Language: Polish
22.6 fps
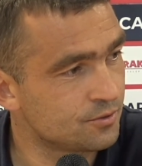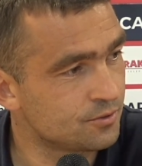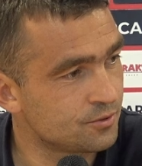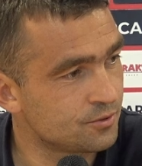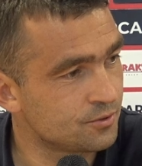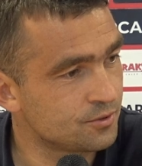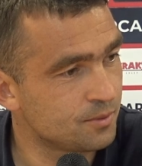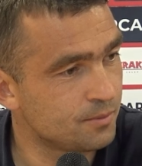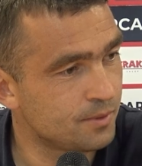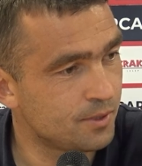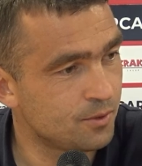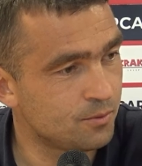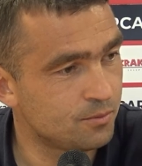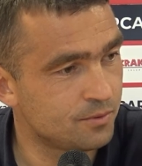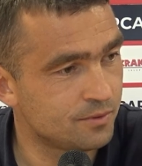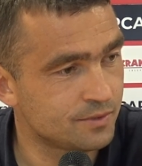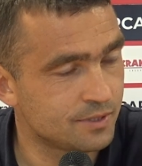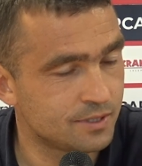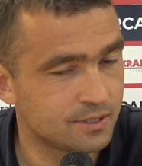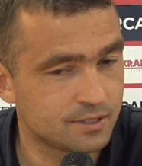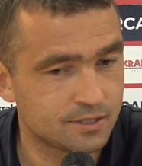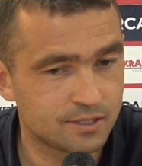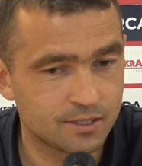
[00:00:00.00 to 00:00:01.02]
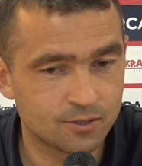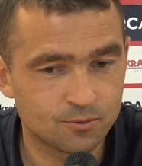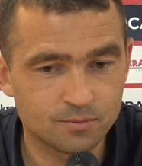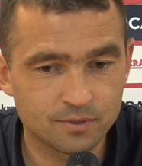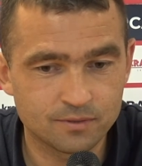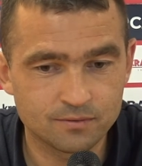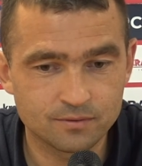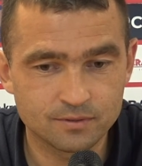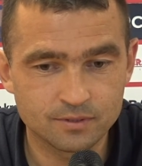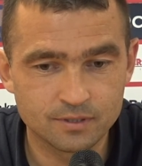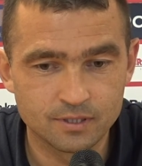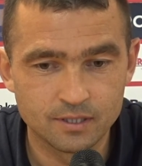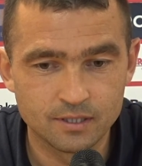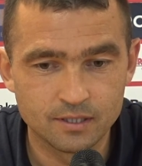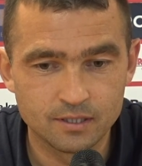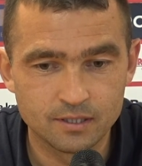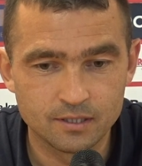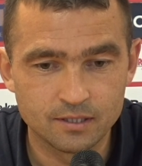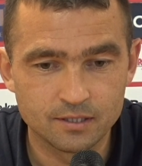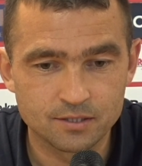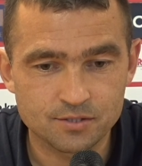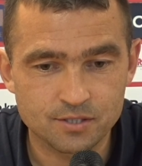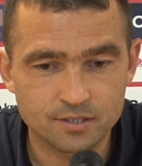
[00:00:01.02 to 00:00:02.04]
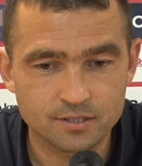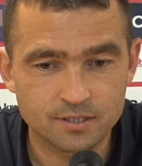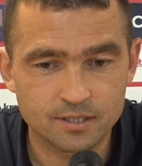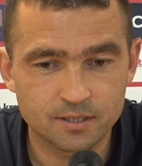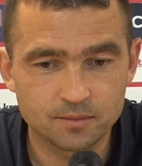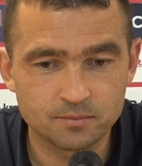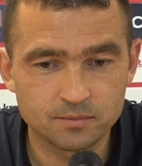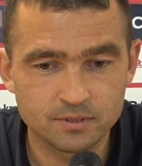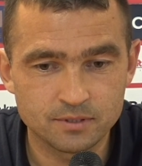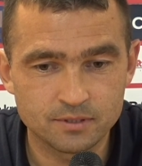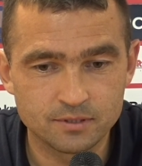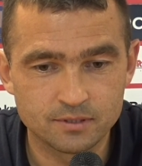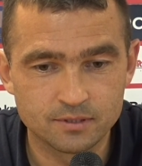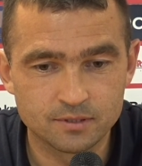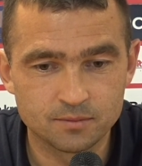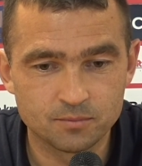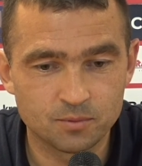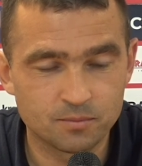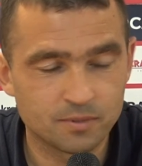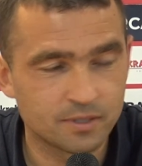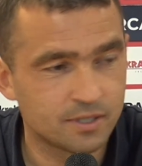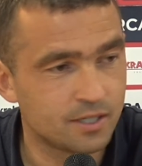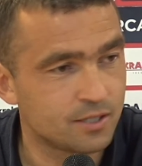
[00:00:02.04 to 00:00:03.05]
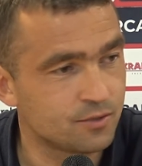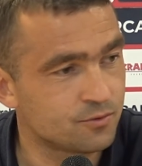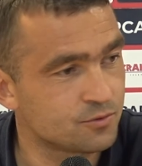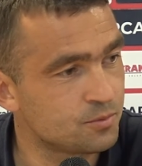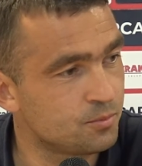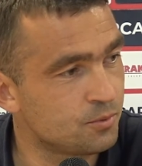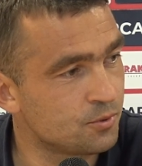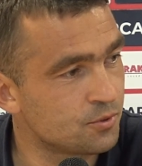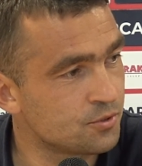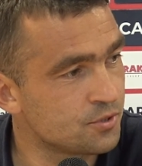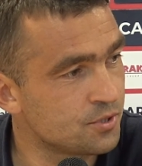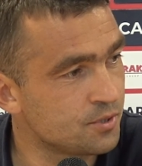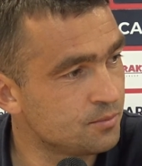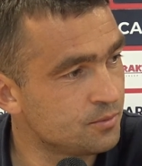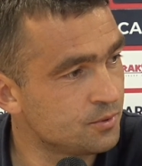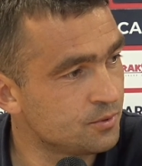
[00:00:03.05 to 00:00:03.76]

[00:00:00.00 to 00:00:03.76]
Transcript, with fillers: to nie ma obaw, ale te obawy czasami pomagają w sporcie,